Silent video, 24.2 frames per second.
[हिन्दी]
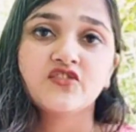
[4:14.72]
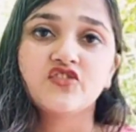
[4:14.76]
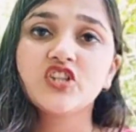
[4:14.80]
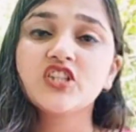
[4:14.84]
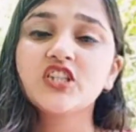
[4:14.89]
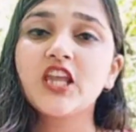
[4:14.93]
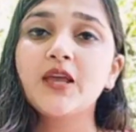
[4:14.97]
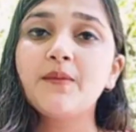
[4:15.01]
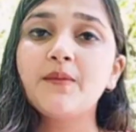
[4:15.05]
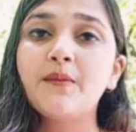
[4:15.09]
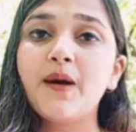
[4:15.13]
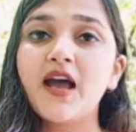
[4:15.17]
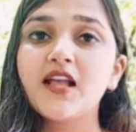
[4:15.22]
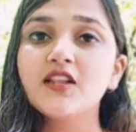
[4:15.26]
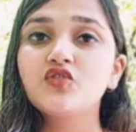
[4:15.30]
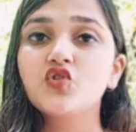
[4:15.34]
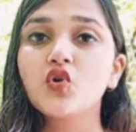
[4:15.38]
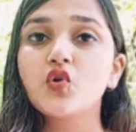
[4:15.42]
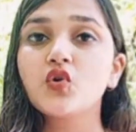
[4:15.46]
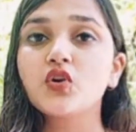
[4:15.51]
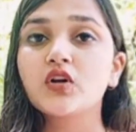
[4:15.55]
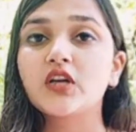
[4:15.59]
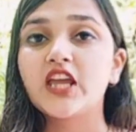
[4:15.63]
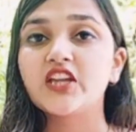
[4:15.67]
जिसके बाद
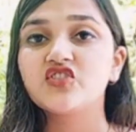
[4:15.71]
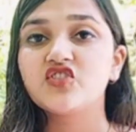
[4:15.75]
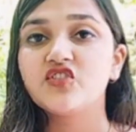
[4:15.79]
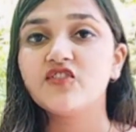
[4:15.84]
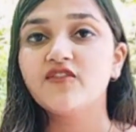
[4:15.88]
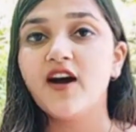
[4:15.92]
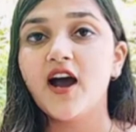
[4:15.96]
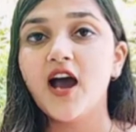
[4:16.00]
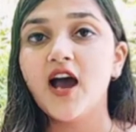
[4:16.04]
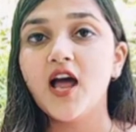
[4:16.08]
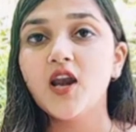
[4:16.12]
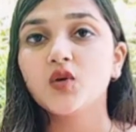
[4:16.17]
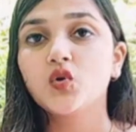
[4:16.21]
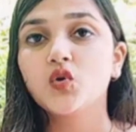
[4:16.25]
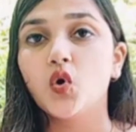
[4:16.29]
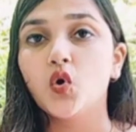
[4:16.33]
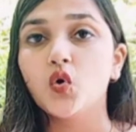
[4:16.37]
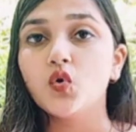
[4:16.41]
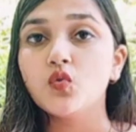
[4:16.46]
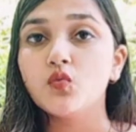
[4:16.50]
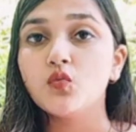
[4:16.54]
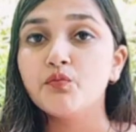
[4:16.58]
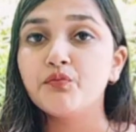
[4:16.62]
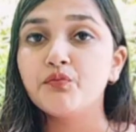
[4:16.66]
जो केजरीवाल को
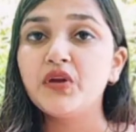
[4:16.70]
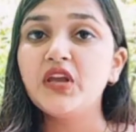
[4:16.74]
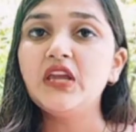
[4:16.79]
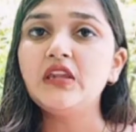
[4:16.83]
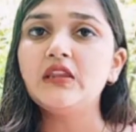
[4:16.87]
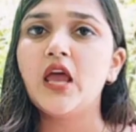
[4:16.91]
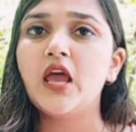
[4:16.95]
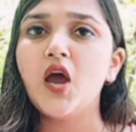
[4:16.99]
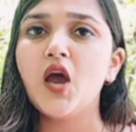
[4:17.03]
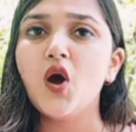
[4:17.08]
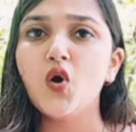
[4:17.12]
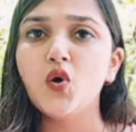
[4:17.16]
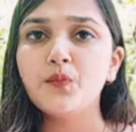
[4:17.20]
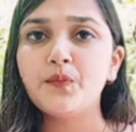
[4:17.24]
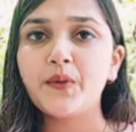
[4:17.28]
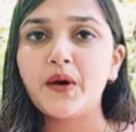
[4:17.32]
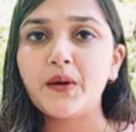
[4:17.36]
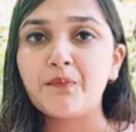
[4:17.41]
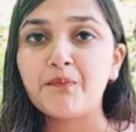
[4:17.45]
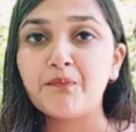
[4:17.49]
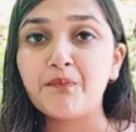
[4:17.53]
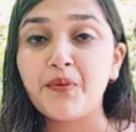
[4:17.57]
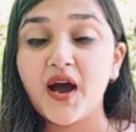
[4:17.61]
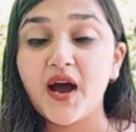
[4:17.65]
उम्मीद है उन
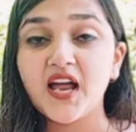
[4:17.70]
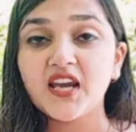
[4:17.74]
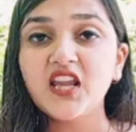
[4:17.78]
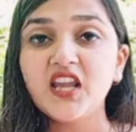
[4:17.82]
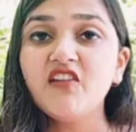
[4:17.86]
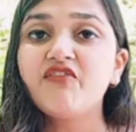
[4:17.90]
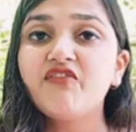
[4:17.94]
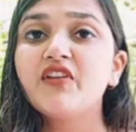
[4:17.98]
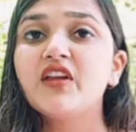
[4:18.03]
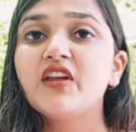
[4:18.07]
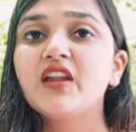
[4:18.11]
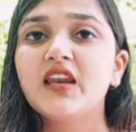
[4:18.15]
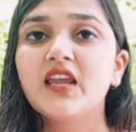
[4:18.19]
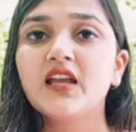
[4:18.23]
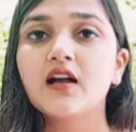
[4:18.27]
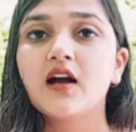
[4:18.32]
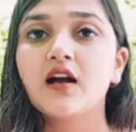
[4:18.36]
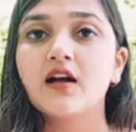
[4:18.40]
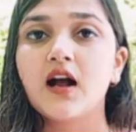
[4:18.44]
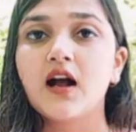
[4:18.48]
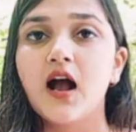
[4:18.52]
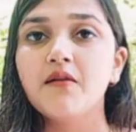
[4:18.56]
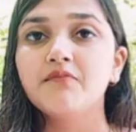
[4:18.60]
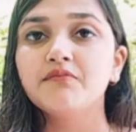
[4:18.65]
पर पानी फेरने का
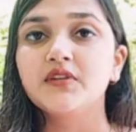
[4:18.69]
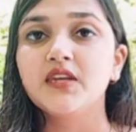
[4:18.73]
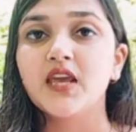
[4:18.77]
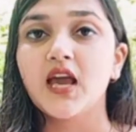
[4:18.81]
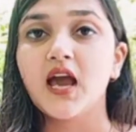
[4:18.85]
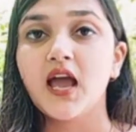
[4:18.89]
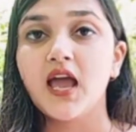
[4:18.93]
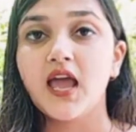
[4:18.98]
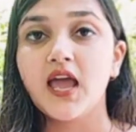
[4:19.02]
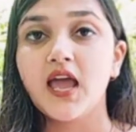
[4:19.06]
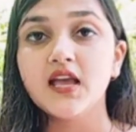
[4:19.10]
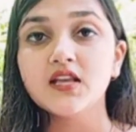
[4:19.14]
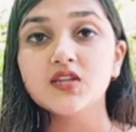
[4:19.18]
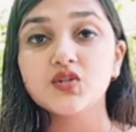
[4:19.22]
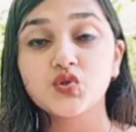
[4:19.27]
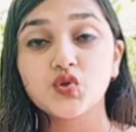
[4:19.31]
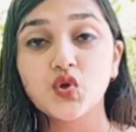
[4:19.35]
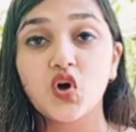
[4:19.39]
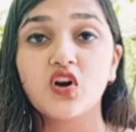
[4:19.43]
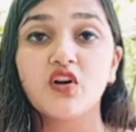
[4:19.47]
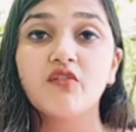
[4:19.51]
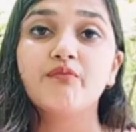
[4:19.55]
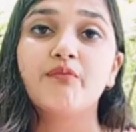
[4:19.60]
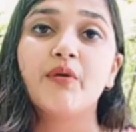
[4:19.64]
काम किया है
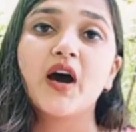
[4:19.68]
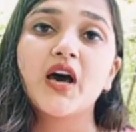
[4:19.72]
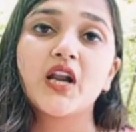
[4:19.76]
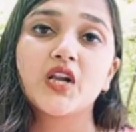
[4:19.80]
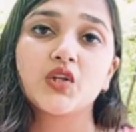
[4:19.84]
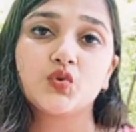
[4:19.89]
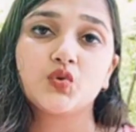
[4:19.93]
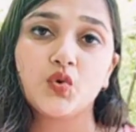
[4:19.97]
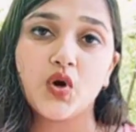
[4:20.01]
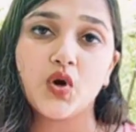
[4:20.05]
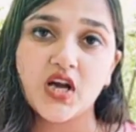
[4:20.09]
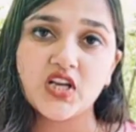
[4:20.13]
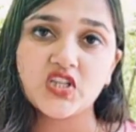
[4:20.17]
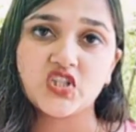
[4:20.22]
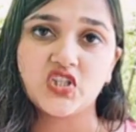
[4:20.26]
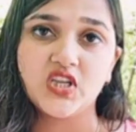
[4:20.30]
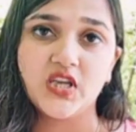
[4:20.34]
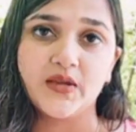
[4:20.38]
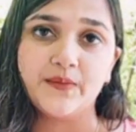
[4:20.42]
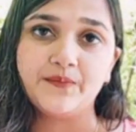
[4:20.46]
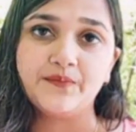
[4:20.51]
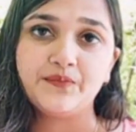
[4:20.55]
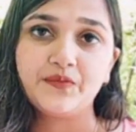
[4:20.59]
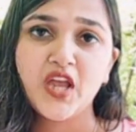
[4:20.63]
सौरभ भारद्वाज
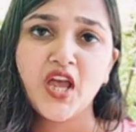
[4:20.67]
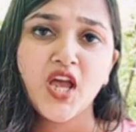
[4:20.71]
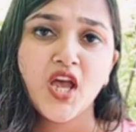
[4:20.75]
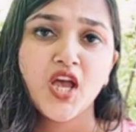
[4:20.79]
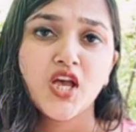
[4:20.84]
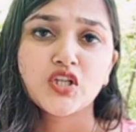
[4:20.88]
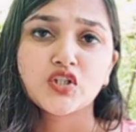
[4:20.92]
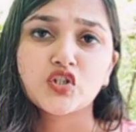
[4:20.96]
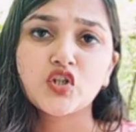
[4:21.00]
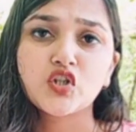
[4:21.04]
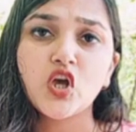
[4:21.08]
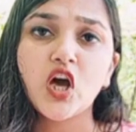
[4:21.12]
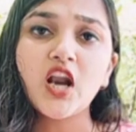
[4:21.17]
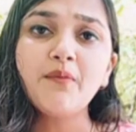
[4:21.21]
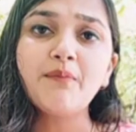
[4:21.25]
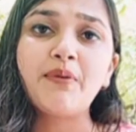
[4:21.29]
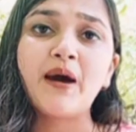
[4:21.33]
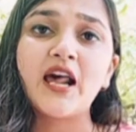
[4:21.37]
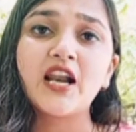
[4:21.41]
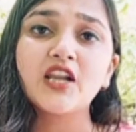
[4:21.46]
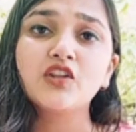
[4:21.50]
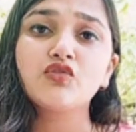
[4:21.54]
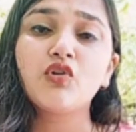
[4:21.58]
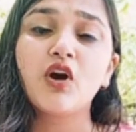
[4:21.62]
ने सौरभ
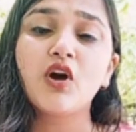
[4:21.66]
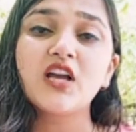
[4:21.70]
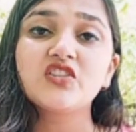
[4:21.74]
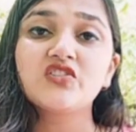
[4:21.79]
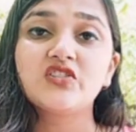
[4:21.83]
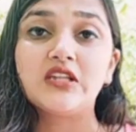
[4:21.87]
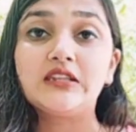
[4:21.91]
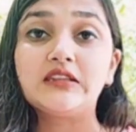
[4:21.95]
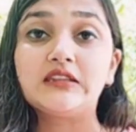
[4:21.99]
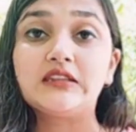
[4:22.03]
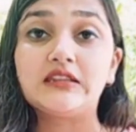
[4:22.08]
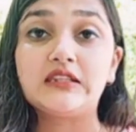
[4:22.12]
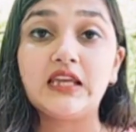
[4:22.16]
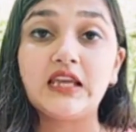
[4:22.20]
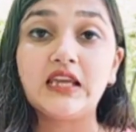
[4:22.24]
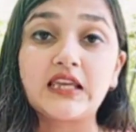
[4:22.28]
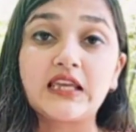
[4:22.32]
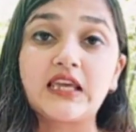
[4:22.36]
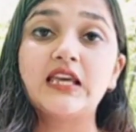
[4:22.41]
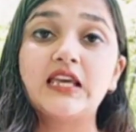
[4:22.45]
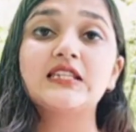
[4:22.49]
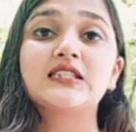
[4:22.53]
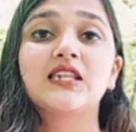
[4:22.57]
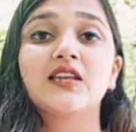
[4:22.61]
भारद्वाज ने
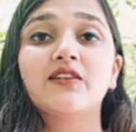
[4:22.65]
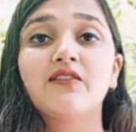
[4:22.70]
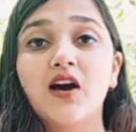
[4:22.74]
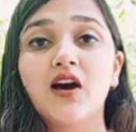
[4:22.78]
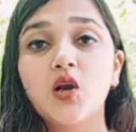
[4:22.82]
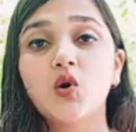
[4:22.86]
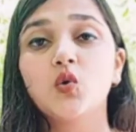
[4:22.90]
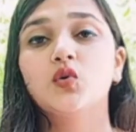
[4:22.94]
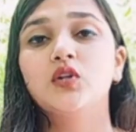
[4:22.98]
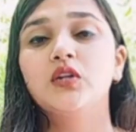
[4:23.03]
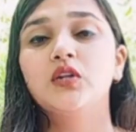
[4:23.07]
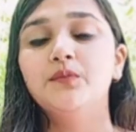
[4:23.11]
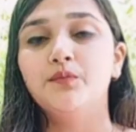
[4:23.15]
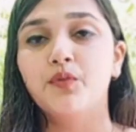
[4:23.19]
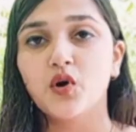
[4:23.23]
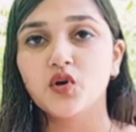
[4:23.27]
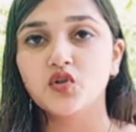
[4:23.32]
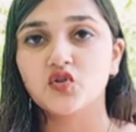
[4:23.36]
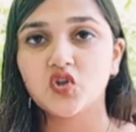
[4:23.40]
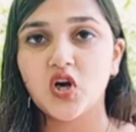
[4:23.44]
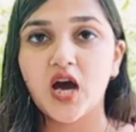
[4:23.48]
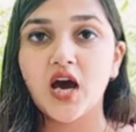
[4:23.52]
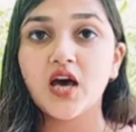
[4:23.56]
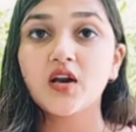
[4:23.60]
तीखे सवालों की
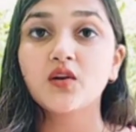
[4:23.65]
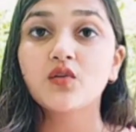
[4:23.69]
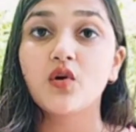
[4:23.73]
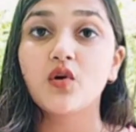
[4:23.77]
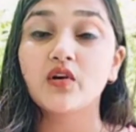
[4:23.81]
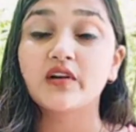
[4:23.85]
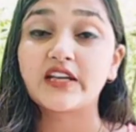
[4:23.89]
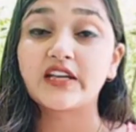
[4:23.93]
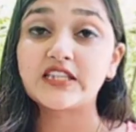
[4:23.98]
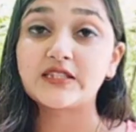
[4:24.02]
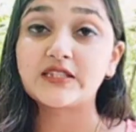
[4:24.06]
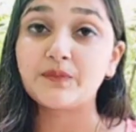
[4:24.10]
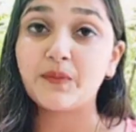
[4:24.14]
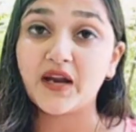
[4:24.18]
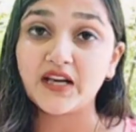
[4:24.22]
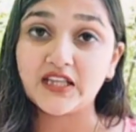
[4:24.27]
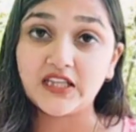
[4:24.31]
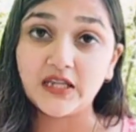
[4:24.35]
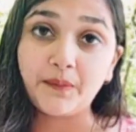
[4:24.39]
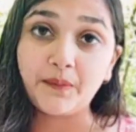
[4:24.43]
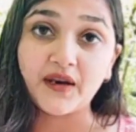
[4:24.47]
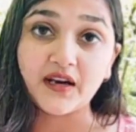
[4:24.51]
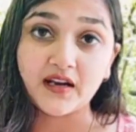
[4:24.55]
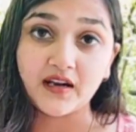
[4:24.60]
बौछार कांग्रेस
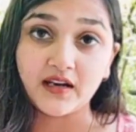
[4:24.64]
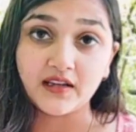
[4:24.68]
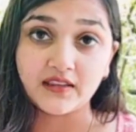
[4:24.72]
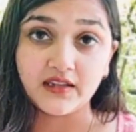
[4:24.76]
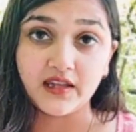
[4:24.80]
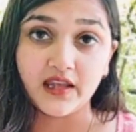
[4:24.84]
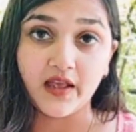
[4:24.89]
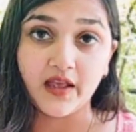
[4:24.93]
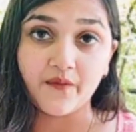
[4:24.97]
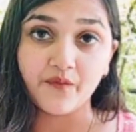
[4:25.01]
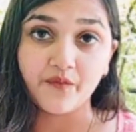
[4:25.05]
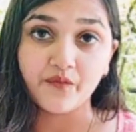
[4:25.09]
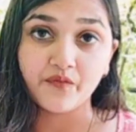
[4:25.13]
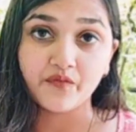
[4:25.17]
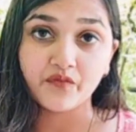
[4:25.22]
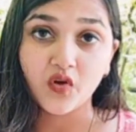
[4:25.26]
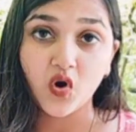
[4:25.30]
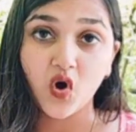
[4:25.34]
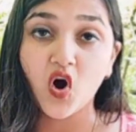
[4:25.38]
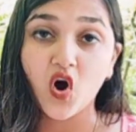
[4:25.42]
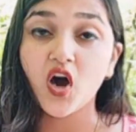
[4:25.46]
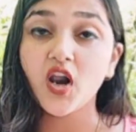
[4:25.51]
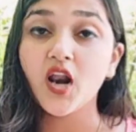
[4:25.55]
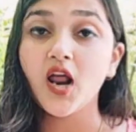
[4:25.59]
पार्टी पर कर दी है
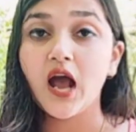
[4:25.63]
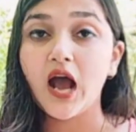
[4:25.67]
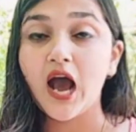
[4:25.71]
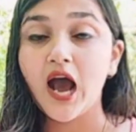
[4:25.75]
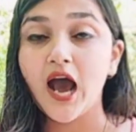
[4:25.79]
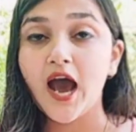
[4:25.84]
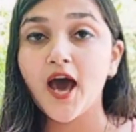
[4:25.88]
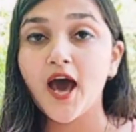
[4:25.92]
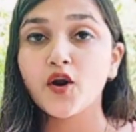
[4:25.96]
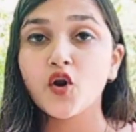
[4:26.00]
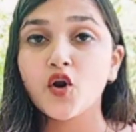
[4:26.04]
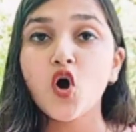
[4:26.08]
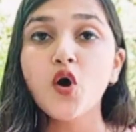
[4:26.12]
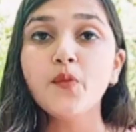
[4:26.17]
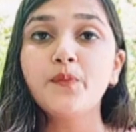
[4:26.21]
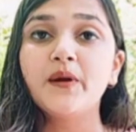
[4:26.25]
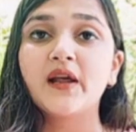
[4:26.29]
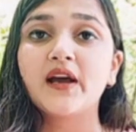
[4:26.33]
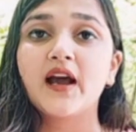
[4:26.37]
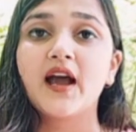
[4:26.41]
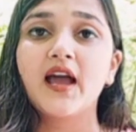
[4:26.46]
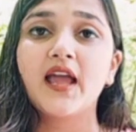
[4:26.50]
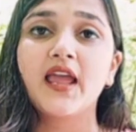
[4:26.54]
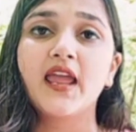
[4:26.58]
और आरोप
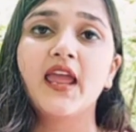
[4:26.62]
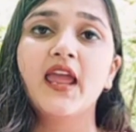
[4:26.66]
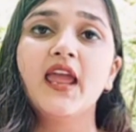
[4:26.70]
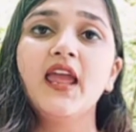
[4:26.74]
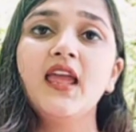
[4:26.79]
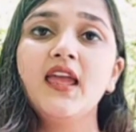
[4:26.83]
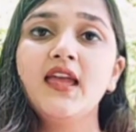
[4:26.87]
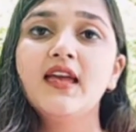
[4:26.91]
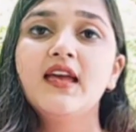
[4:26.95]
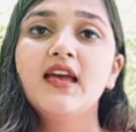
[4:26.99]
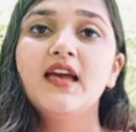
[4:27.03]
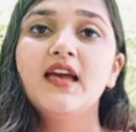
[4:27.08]
लगाए हैं